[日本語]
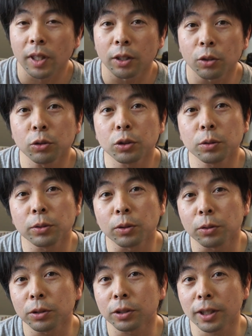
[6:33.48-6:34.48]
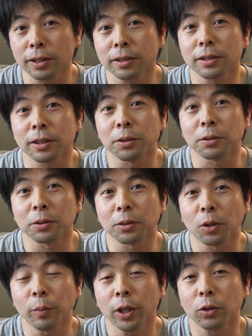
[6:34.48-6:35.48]
YouTube のうずですっていう
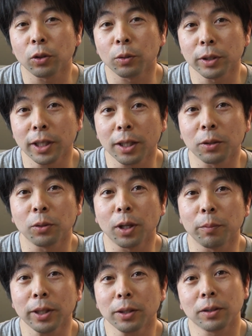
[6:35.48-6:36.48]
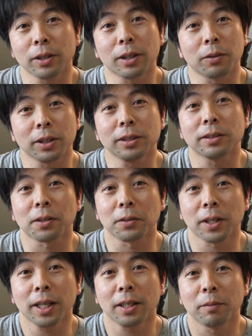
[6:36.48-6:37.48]
コメントを見て動画見てくれたら嬉しいんですけ
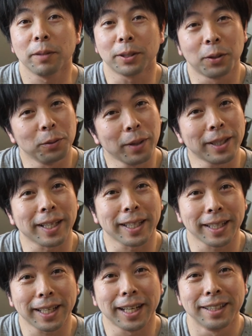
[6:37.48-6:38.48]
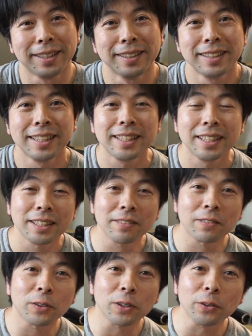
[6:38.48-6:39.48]
どねまあそううまくいかないかで
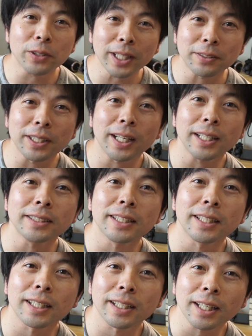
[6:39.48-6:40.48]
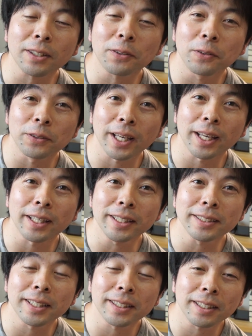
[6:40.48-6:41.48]
もこれをね繰り返してたら結構ね
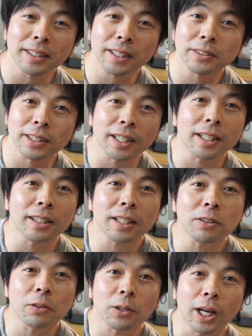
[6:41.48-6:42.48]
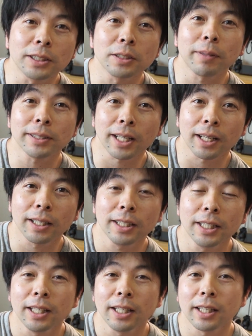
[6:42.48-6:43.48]
いい宣伝になるんじゃないかなと感じました、
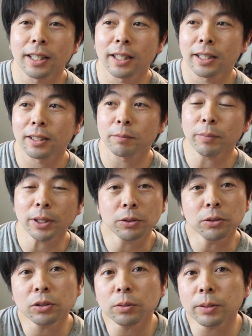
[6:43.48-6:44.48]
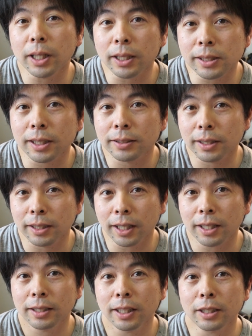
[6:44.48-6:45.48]
えー、まあ YouTube だけじゃなくて
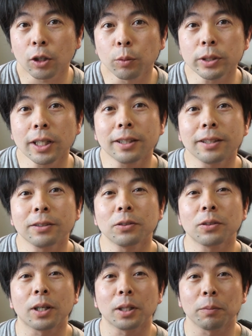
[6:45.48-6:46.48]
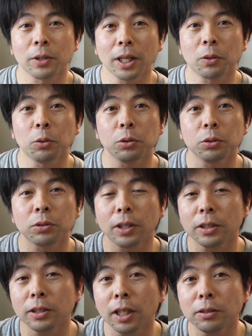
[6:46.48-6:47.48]
ね何かお店やってる人とかでもねこういうす
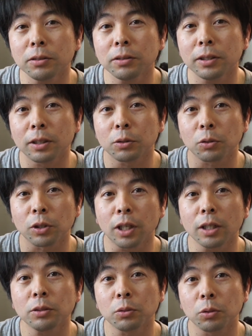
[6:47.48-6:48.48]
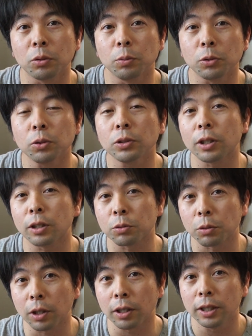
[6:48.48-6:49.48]
れ違い通信でちょっと活かすと面白いんじゃないで
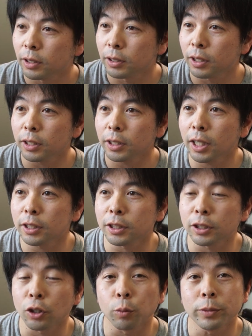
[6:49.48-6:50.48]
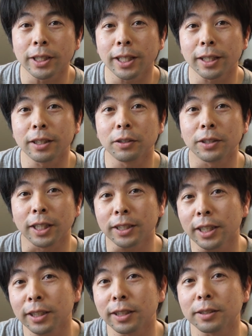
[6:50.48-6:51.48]
しょうか何々ってお店やってる
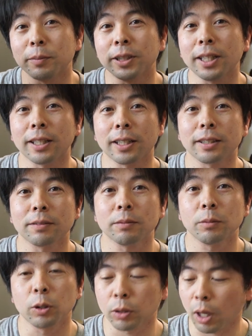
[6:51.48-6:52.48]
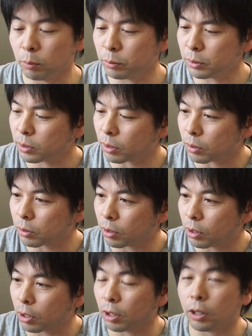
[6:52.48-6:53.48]
何々ですみたいな、まあ、短文しか確か
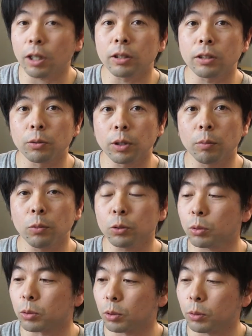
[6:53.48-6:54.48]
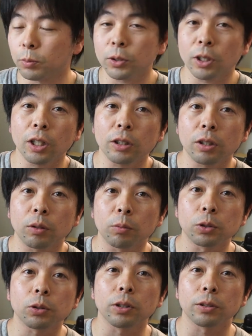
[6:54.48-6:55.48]
入れられなかったのでもうちょっと長文入れられたら
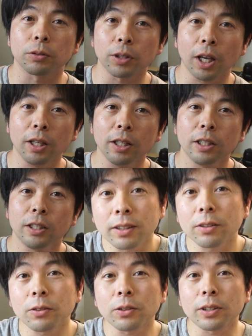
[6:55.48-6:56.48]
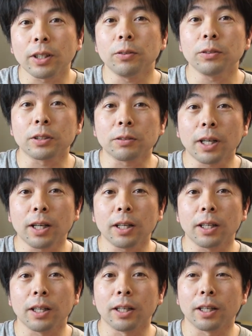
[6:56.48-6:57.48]
面白いですよねということで本日は、
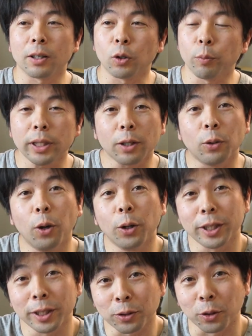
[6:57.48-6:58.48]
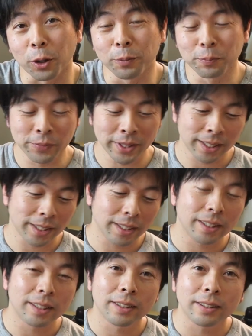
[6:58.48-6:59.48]
えー、米がコーヒーと
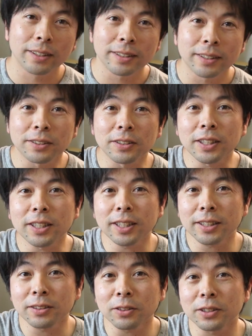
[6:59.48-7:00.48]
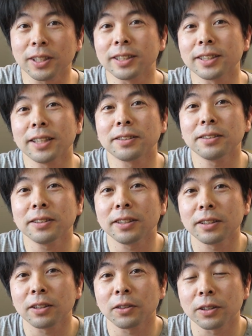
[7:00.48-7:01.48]
3DS のすれ違い通
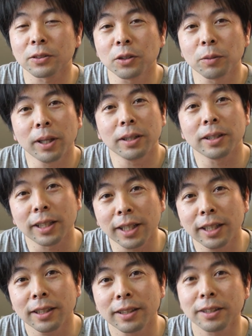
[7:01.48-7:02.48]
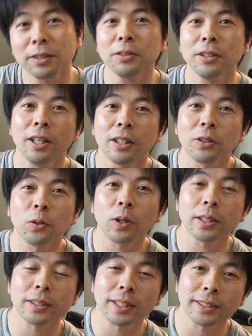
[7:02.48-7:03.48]
信っていうのはすごい便利だなっていう動
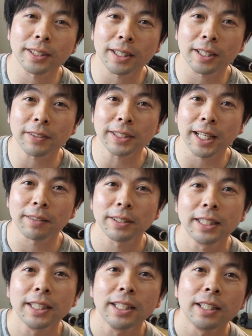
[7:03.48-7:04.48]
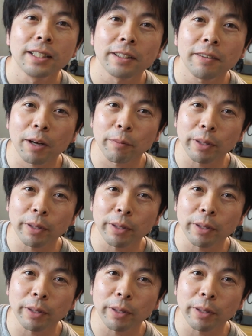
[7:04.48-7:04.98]
画にさせていただきましたでは